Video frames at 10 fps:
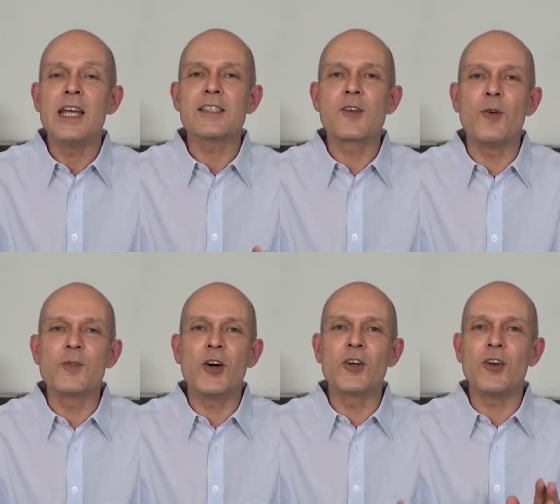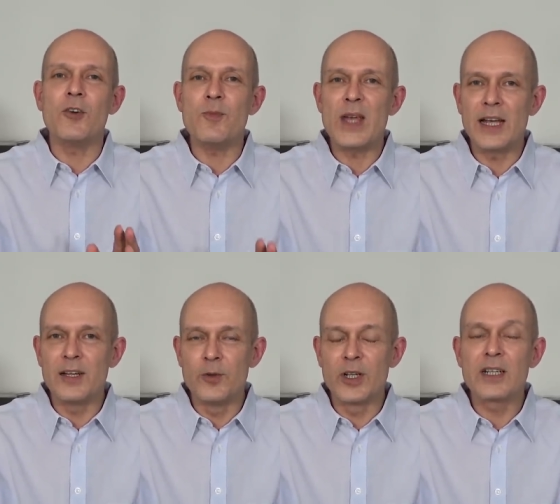Es kommt auch noch mehr
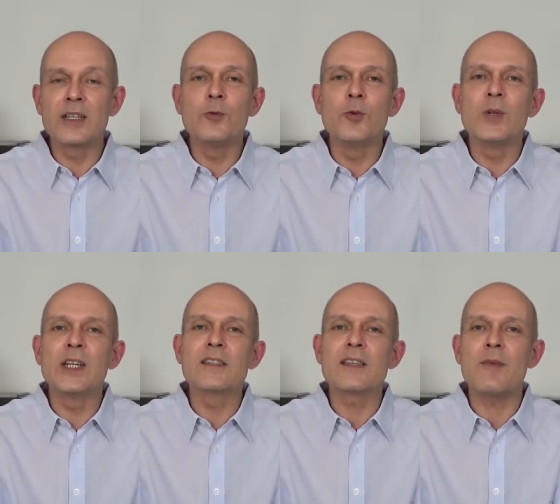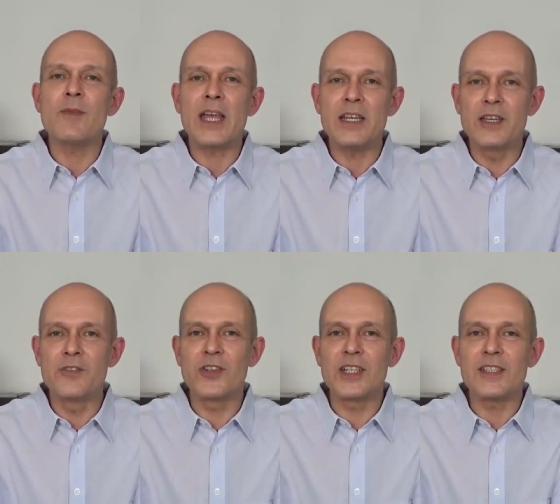Lyrik übrigens am
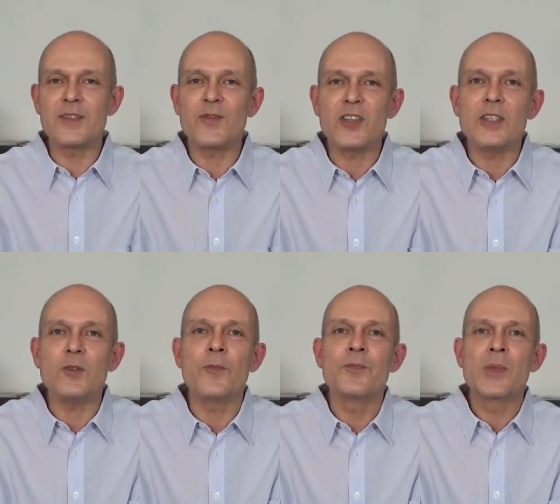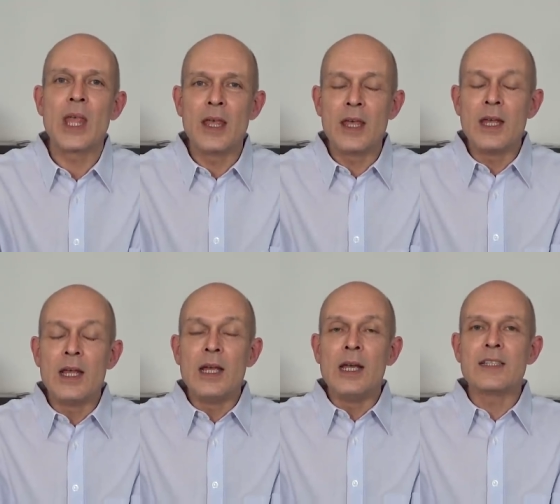Ende von diesem Video.
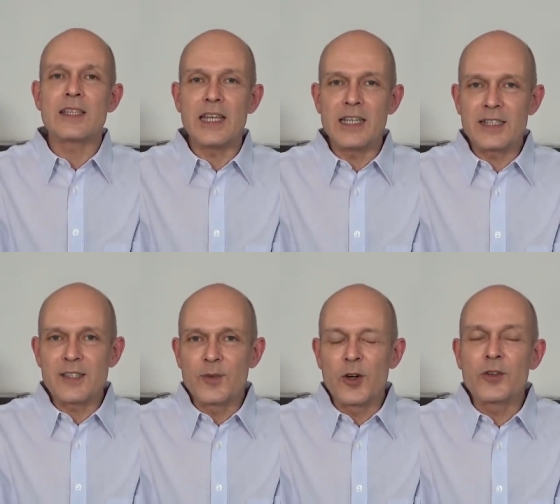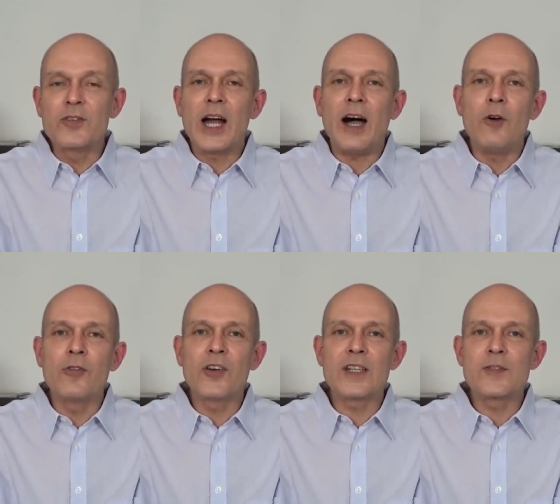Es geht ja zum Glück wieder
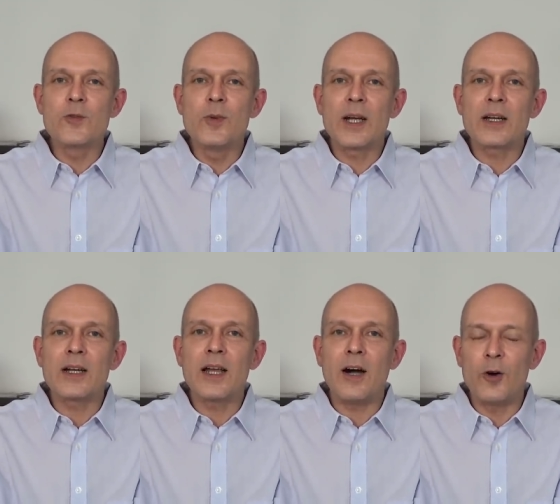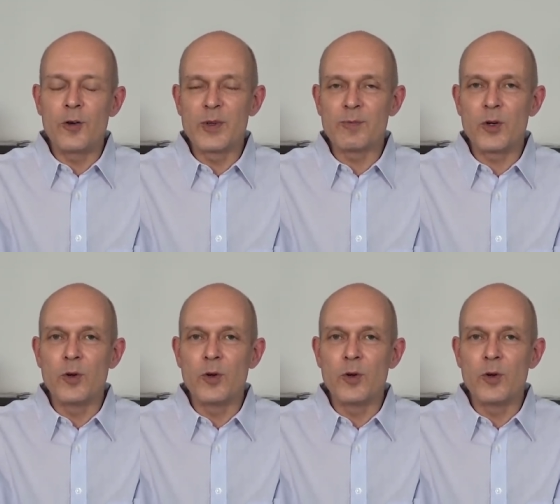aufwärts überall, auch mit dem